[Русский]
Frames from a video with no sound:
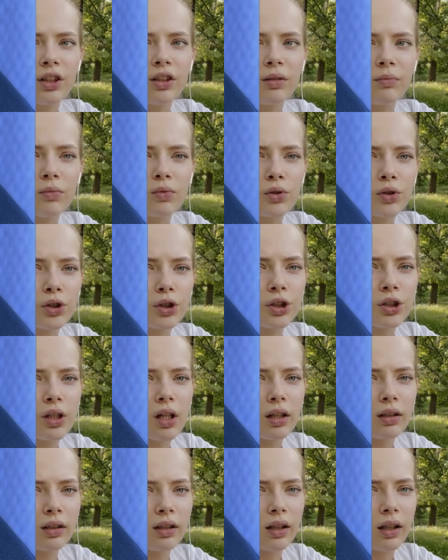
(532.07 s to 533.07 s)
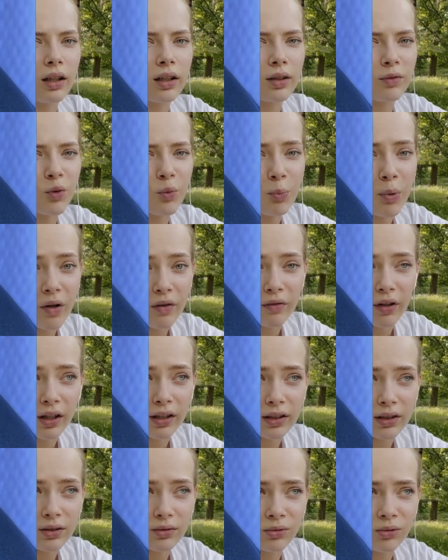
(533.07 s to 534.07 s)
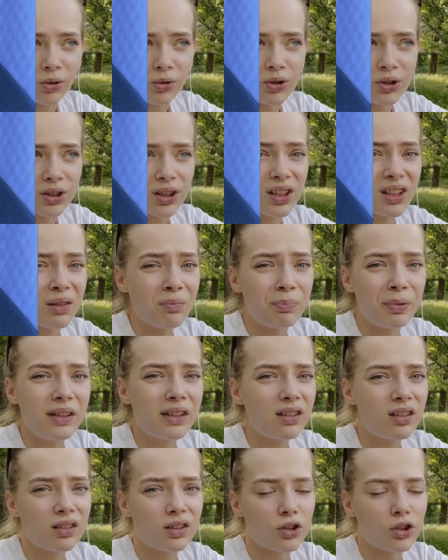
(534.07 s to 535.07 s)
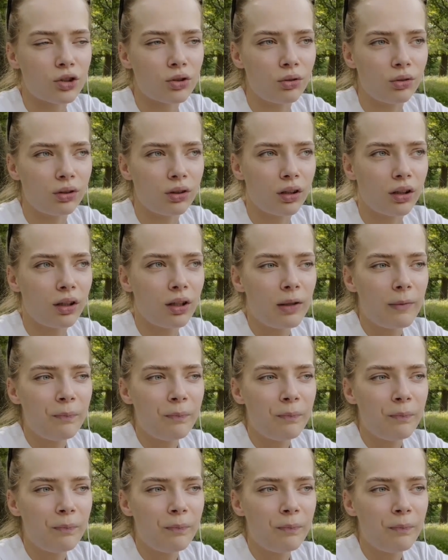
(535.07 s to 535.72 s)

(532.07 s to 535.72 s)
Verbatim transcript: не можешь как-то его порвать, ну, то есть зацепиться за что-то